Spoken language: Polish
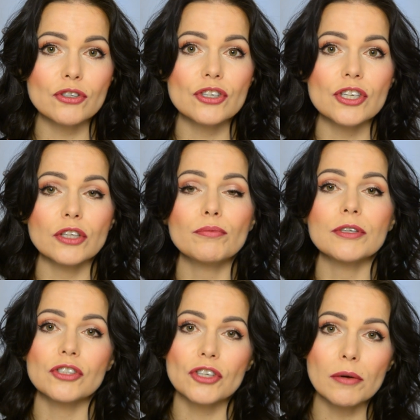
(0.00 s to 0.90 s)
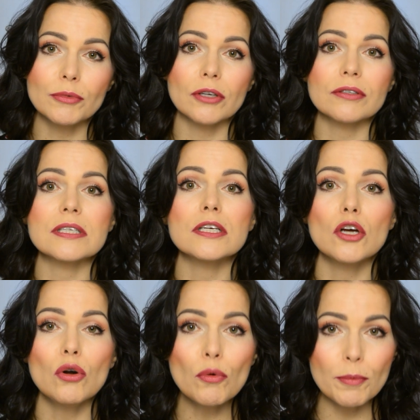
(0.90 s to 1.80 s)
w oczyszczaniu będzie żel myjący
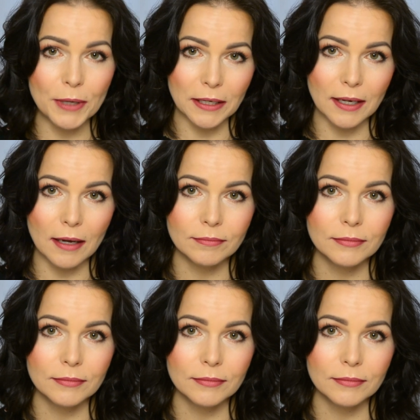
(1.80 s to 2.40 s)
lub pianka.